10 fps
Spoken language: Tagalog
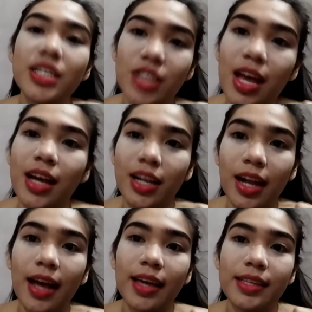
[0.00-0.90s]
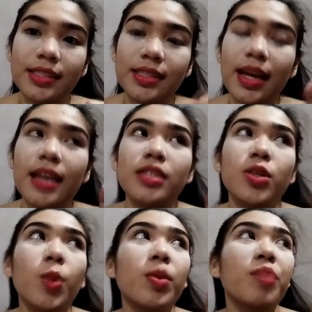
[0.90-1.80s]
na siya, guys, kahit
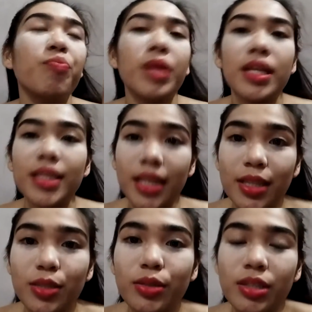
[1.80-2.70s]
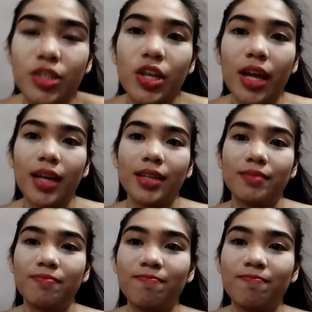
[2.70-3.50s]
sobrang pina-thread ko na siya,